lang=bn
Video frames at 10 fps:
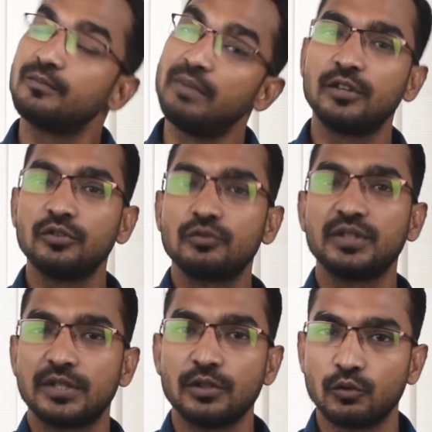ম্যান্ডেটরি
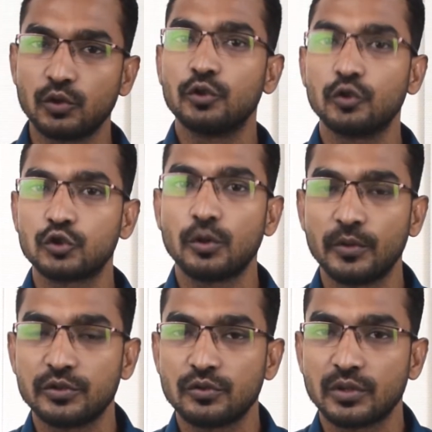ছিল অন্যান্য
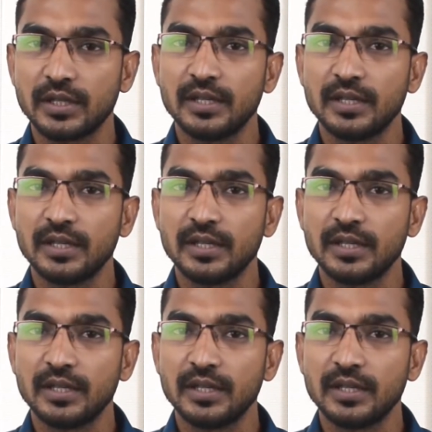সময়ের জন্য